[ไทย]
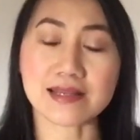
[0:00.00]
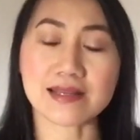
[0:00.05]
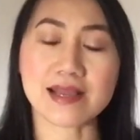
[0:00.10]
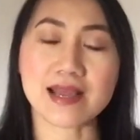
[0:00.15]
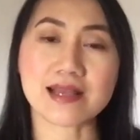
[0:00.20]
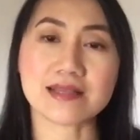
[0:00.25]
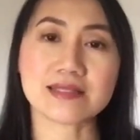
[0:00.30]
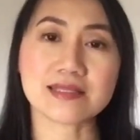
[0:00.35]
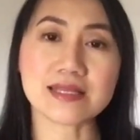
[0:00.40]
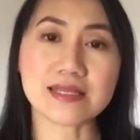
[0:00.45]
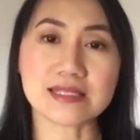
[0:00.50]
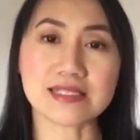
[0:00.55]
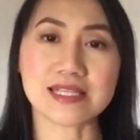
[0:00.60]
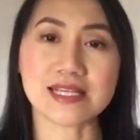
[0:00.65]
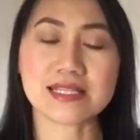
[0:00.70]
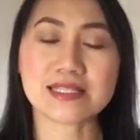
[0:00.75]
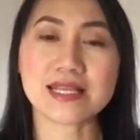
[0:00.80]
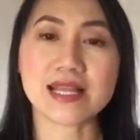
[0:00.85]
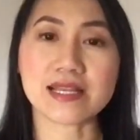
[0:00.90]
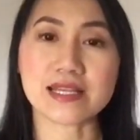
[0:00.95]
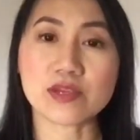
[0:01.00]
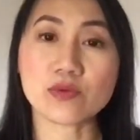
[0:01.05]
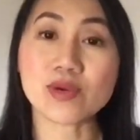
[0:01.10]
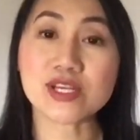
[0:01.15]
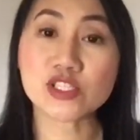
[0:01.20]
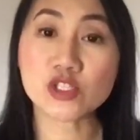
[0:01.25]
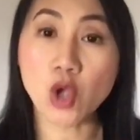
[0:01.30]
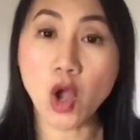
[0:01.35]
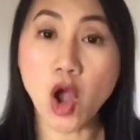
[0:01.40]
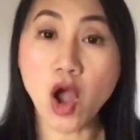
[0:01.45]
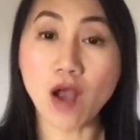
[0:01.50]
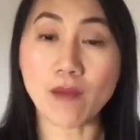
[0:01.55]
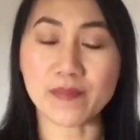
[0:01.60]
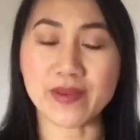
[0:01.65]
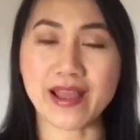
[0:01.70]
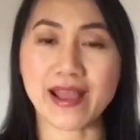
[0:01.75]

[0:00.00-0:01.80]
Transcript: นะคะสื่อในลักษณะที่ว่าชอบ